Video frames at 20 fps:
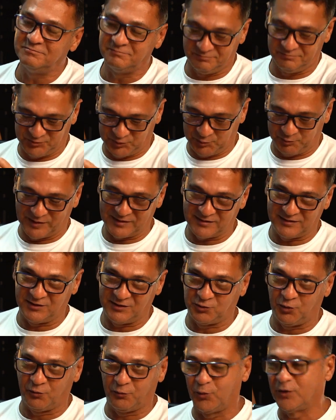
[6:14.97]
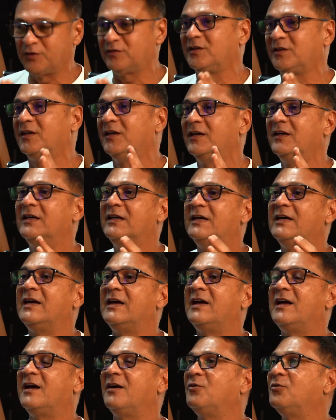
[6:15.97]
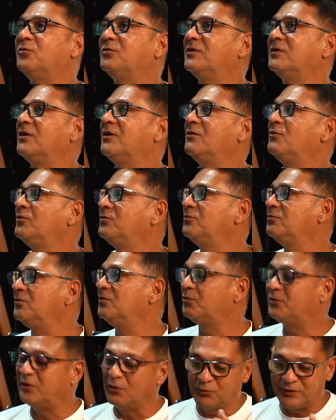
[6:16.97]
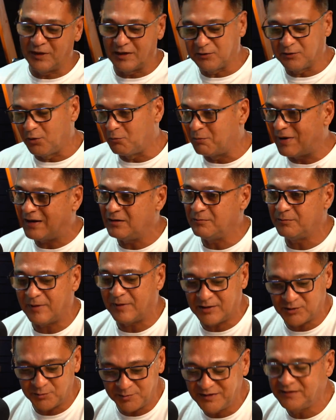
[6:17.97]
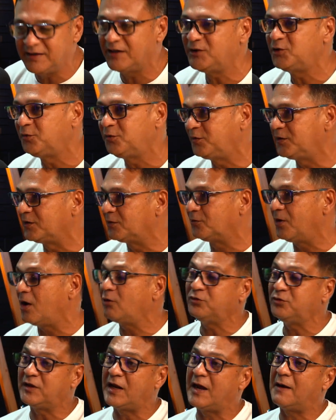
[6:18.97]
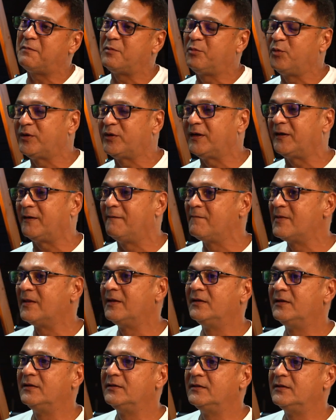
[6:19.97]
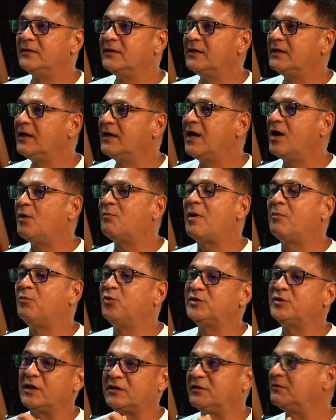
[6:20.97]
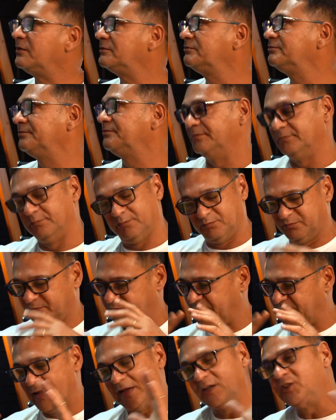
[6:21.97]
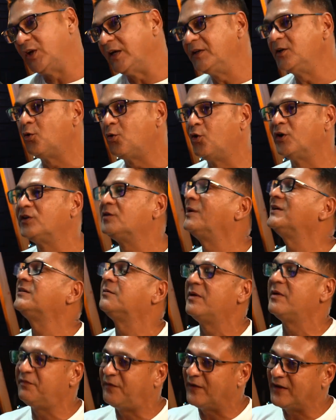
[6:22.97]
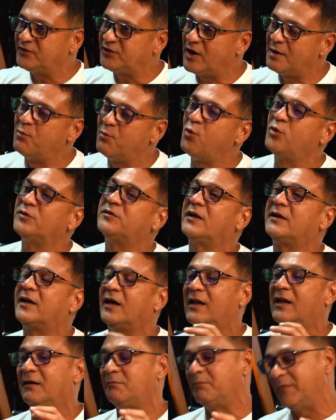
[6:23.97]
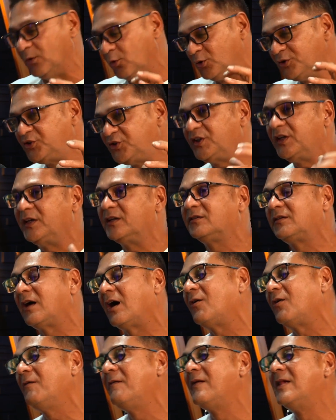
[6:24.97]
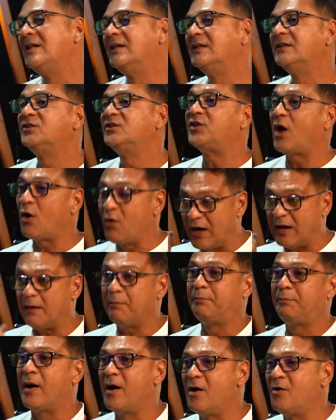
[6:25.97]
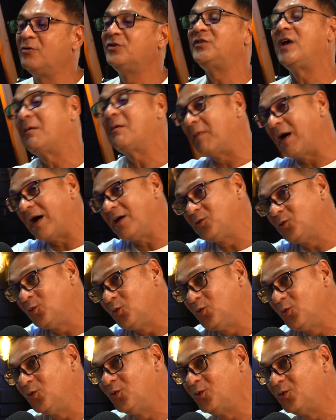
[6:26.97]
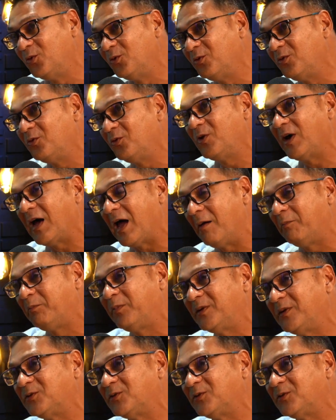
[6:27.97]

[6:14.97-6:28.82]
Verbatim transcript: tipo assim, se eu fosse. É, o, o, o, o que é que eu mais, mais me identifico? É o trap, porque é uma música que fala de N coisa, mas também fala de amor, tem aquela melodia e tal. Já o rapão já é mais o, o, o rap